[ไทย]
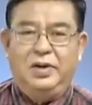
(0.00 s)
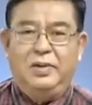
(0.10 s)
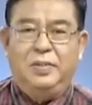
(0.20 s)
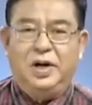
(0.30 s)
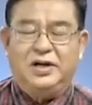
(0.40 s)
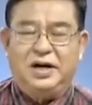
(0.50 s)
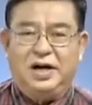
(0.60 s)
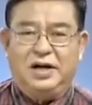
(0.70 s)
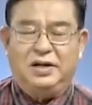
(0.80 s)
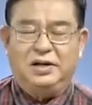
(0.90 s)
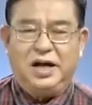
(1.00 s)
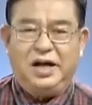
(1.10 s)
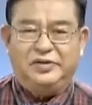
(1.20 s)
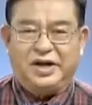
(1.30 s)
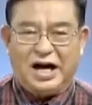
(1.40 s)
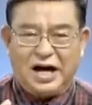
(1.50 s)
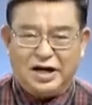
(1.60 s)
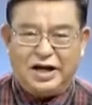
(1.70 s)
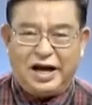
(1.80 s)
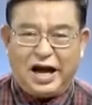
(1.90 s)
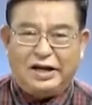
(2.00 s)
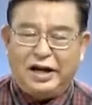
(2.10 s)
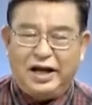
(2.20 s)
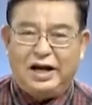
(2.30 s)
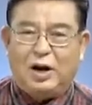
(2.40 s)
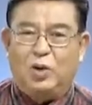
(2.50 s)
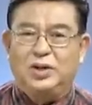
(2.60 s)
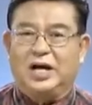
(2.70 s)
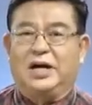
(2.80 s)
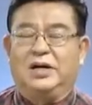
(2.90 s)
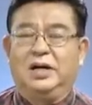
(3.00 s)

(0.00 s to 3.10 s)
เพราะฉะนั้นที่สถานีแห่งนี้เขาจัด